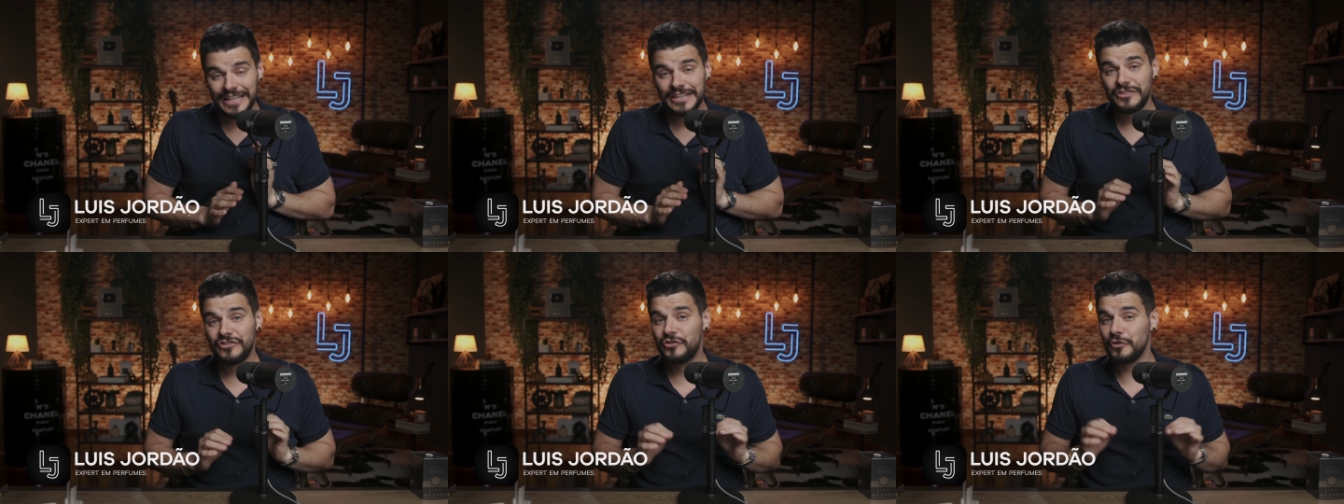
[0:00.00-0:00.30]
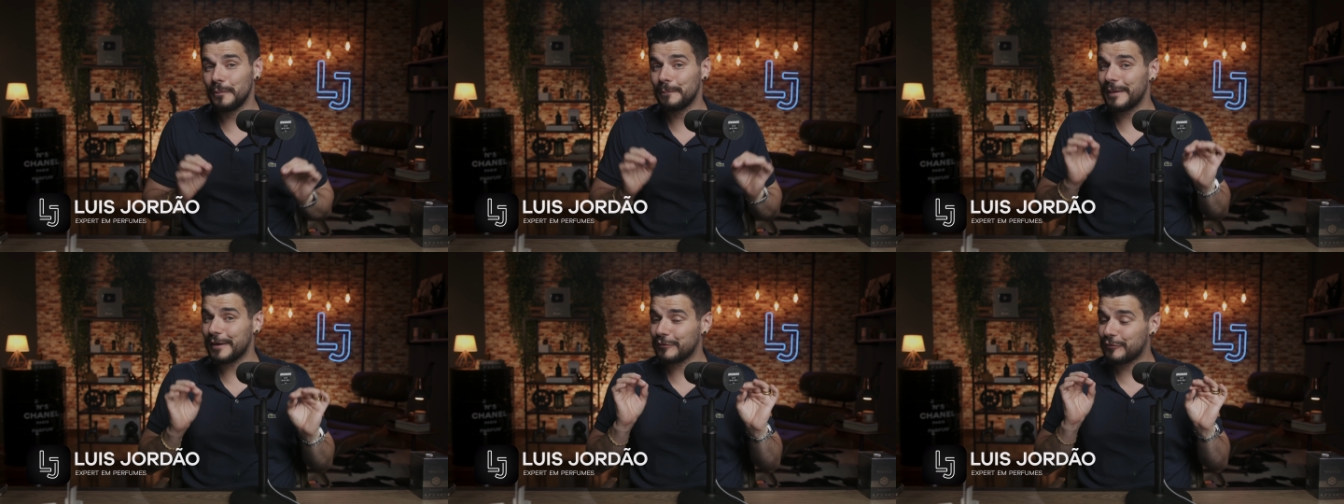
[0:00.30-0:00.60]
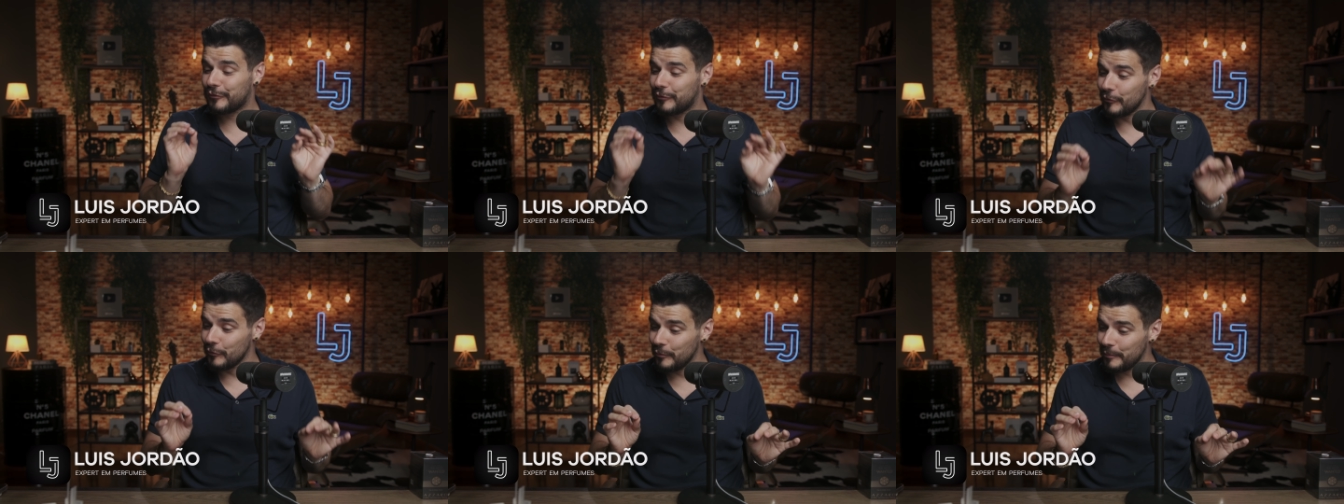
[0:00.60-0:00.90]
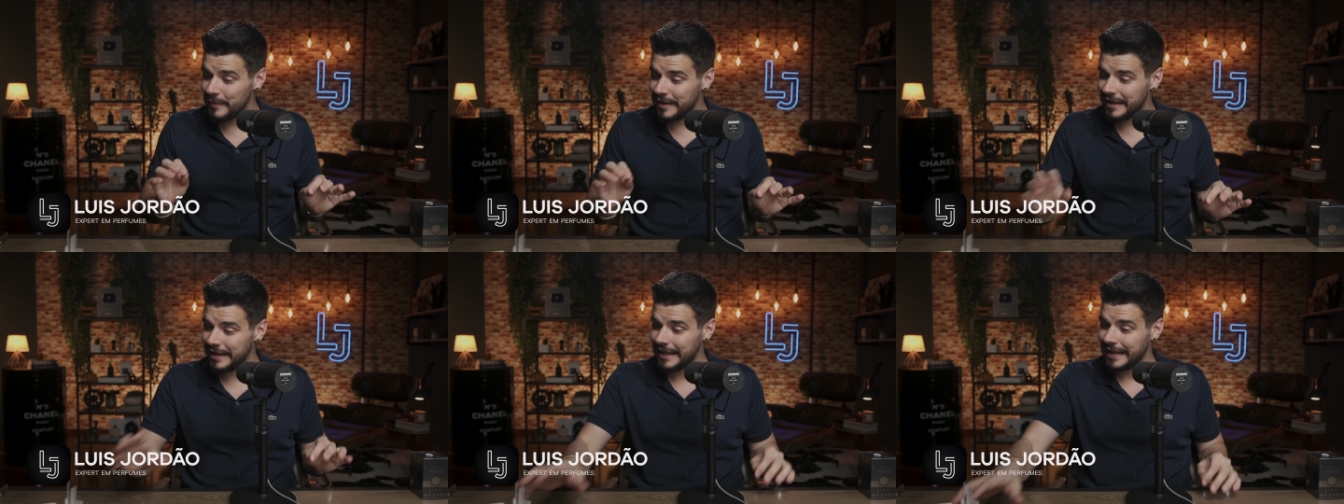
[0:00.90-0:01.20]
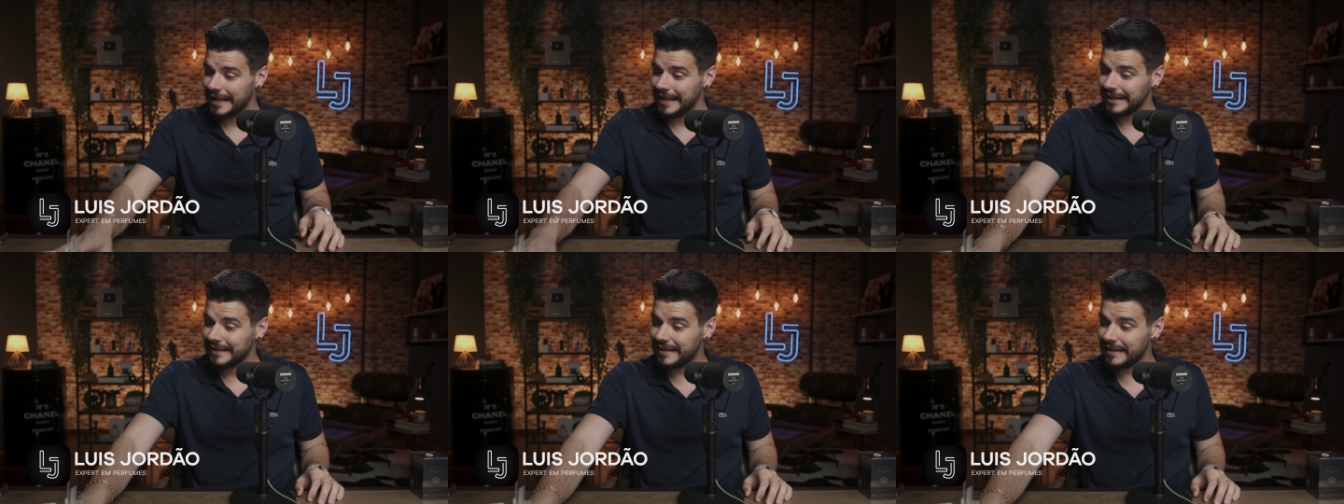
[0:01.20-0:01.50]
de um perfume
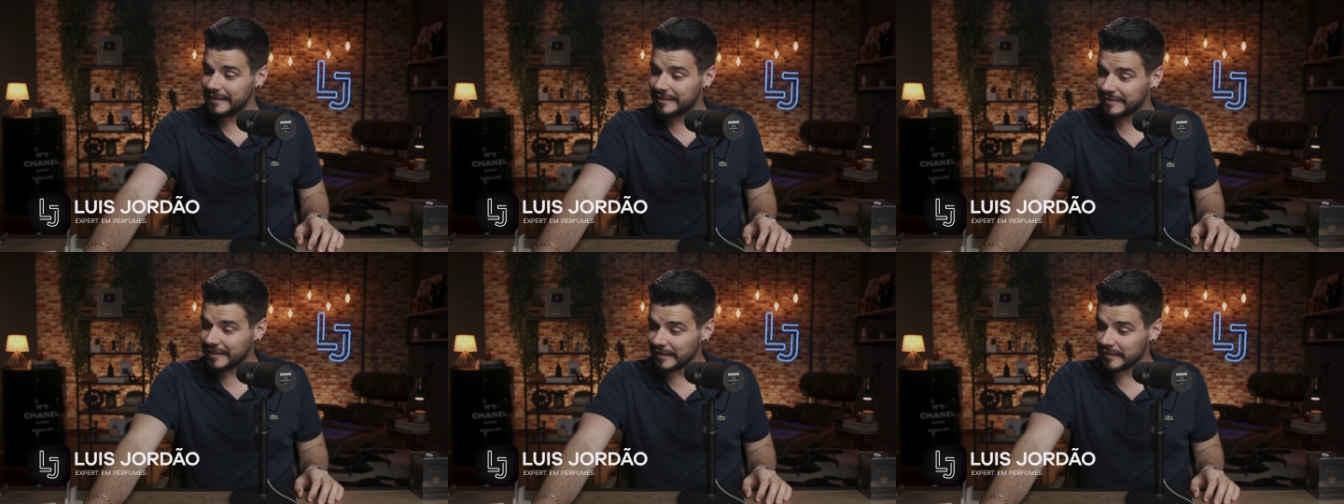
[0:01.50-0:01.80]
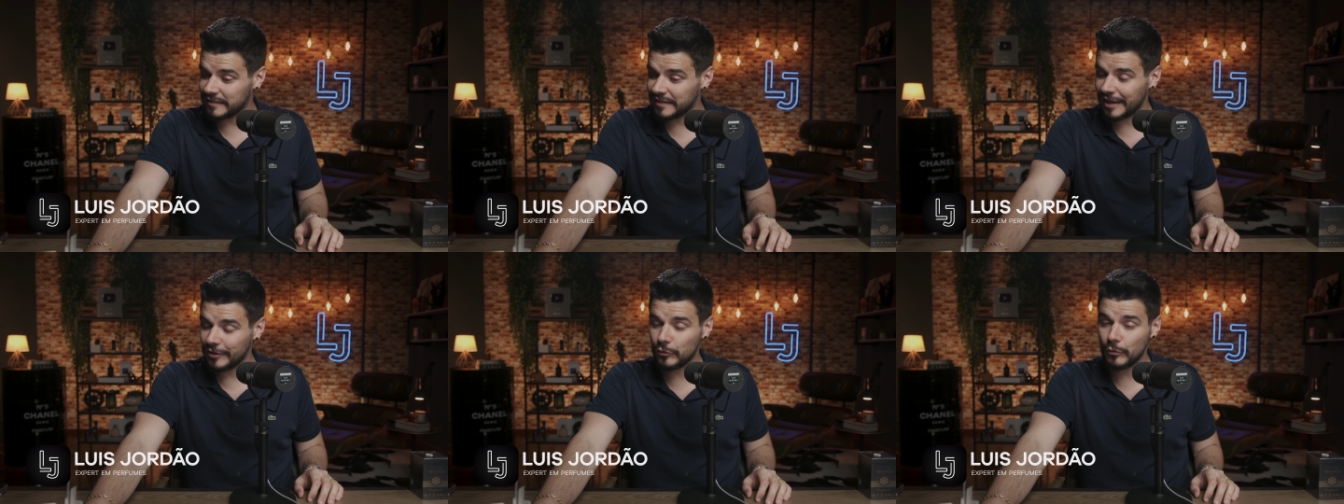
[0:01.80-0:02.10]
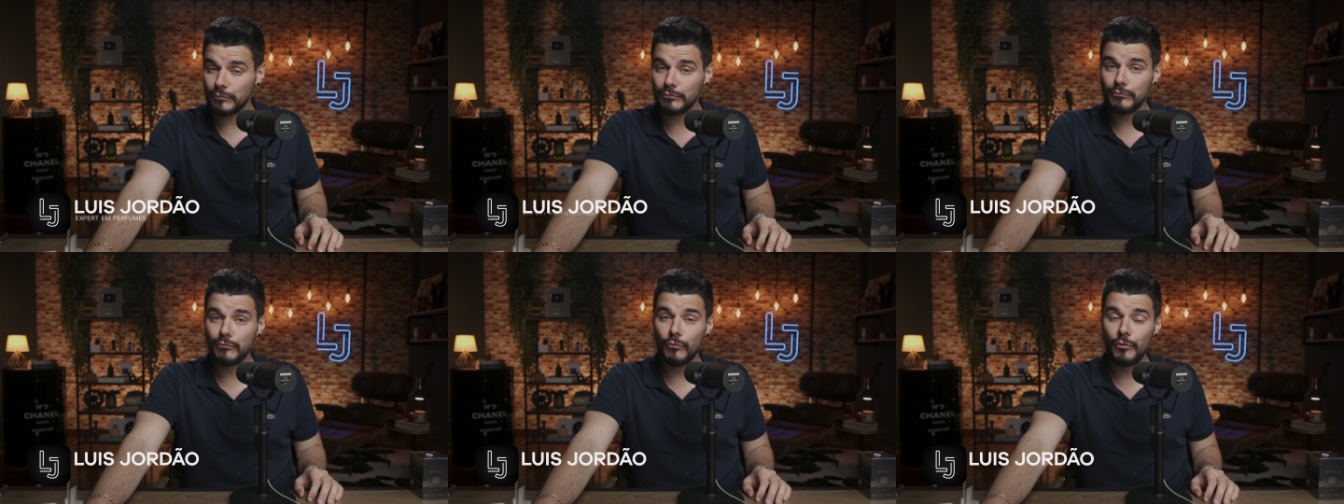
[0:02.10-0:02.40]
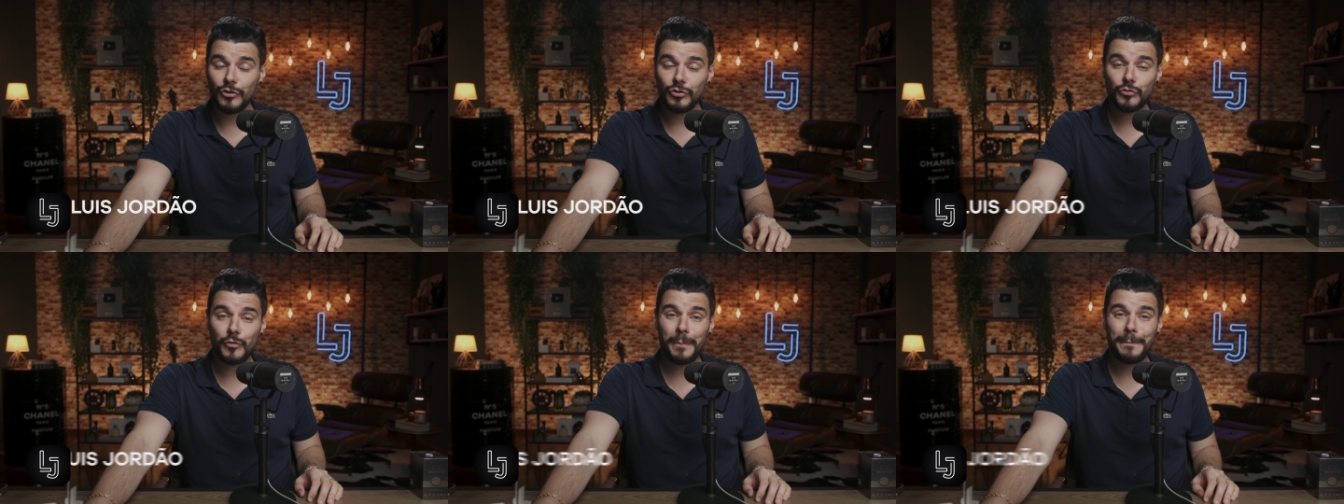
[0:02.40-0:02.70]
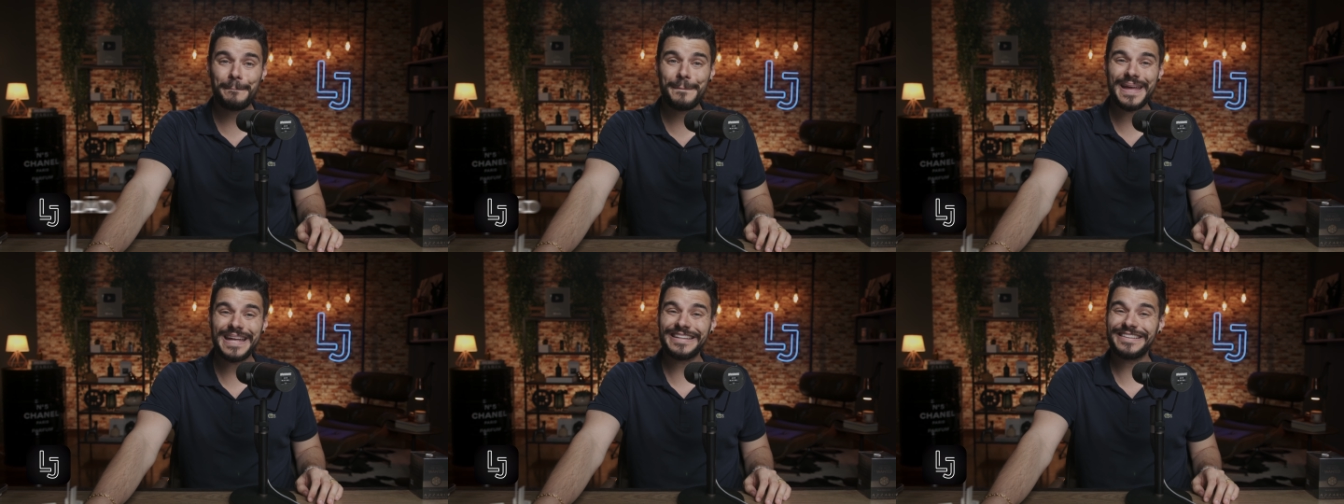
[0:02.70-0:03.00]
que está sendo muito
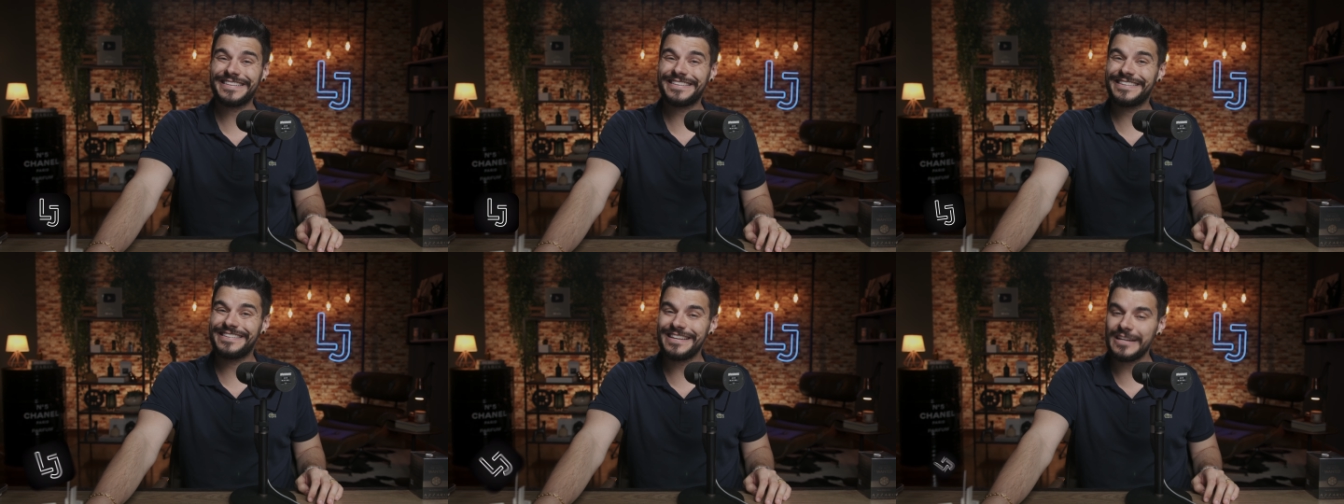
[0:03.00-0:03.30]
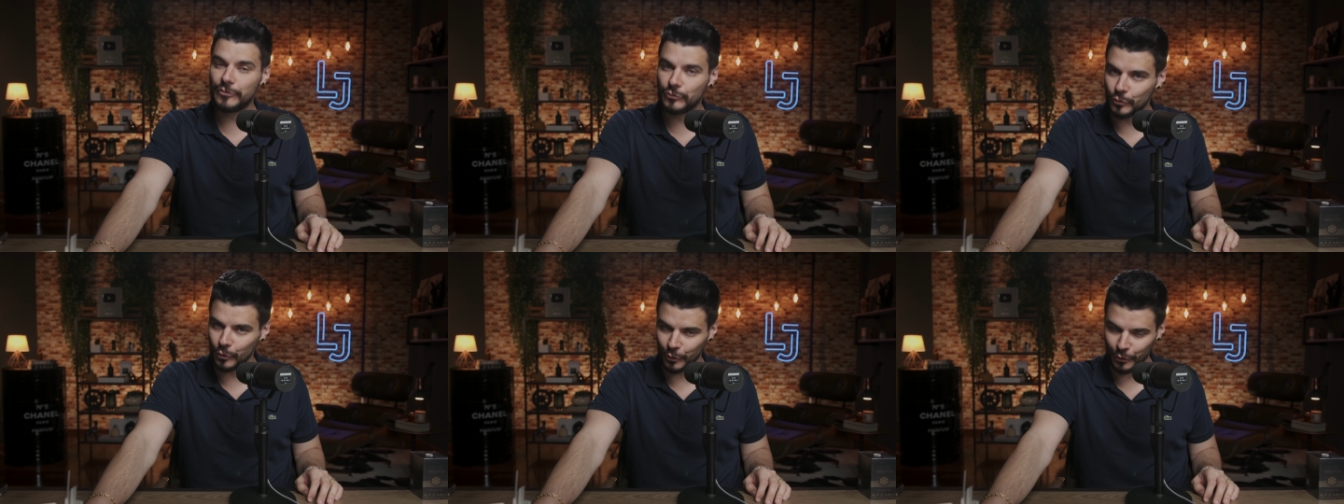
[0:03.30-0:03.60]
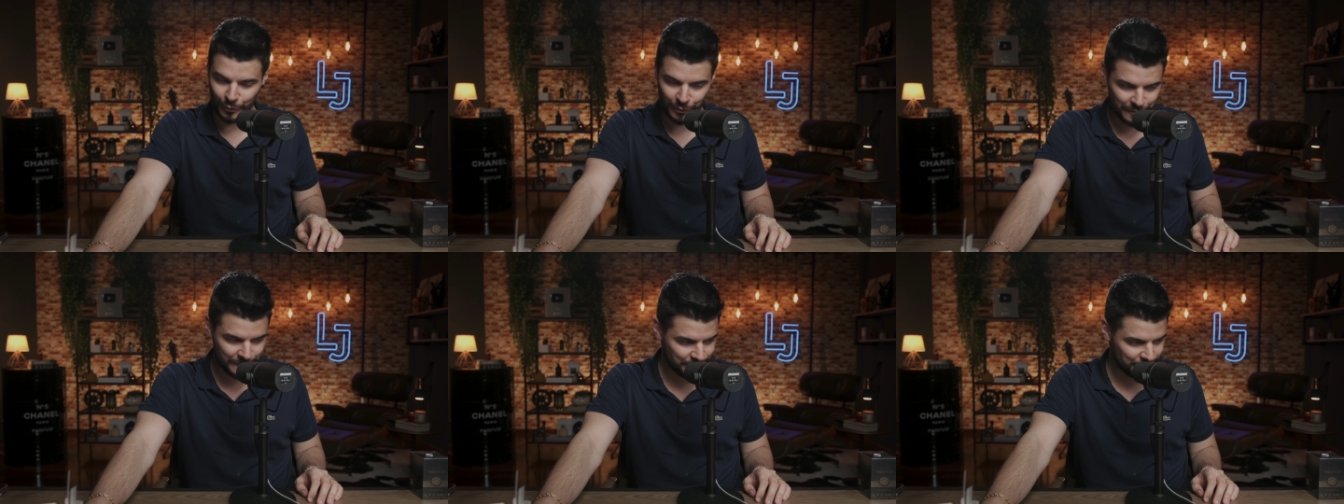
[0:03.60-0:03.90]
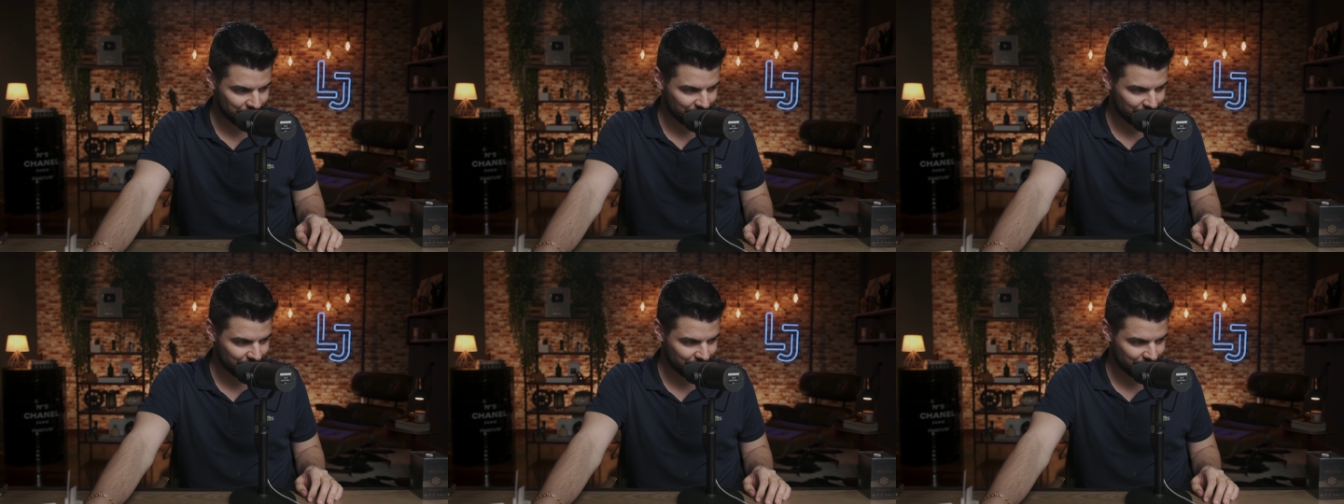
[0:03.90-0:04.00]
pedido